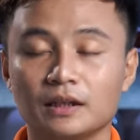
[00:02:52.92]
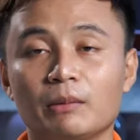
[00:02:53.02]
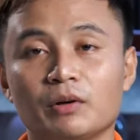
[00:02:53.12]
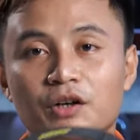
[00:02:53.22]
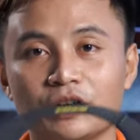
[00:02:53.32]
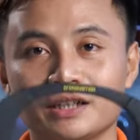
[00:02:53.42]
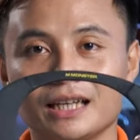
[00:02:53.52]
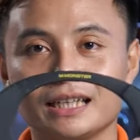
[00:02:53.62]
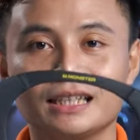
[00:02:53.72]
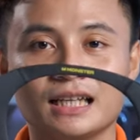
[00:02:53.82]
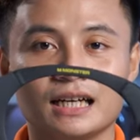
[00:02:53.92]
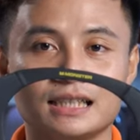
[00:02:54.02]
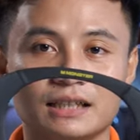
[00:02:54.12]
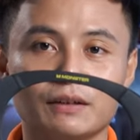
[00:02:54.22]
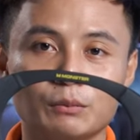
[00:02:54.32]
Ok mọi người thì đây chính
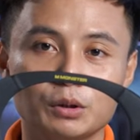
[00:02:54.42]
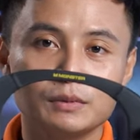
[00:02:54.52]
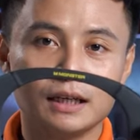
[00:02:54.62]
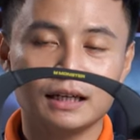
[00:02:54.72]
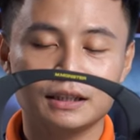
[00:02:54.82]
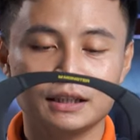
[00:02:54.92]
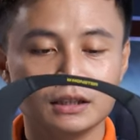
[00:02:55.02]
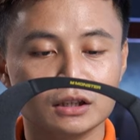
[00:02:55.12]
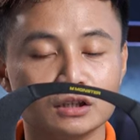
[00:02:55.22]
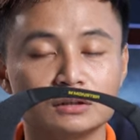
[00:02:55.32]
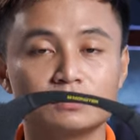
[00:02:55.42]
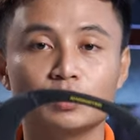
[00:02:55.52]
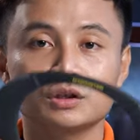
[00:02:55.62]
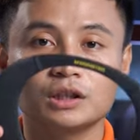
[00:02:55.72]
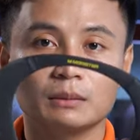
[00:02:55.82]
là sản phẩm của chúng ta chiếc lo
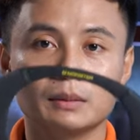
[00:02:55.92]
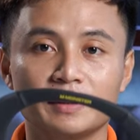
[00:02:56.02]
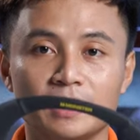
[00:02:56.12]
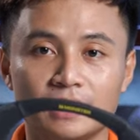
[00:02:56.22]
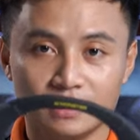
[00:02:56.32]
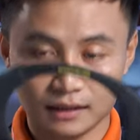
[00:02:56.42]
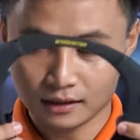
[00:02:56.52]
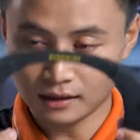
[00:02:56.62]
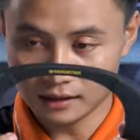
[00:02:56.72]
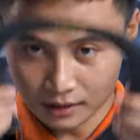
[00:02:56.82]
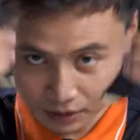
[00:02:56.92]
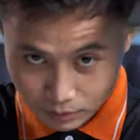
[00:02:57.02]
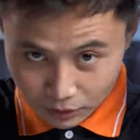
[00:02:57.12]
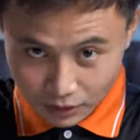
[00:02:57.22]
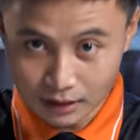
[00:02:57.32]
monitor boomerang hả thì
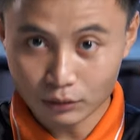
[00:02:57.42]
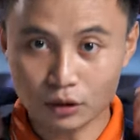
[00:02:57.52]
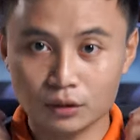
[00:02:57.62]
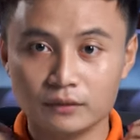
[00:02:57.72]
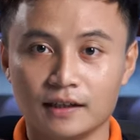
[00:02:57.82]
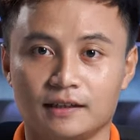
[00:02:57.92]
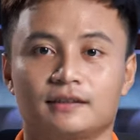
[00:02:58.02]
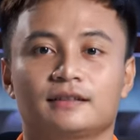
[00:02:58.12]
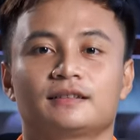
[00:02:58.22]
chúng ta có thể đeo cổ như vậy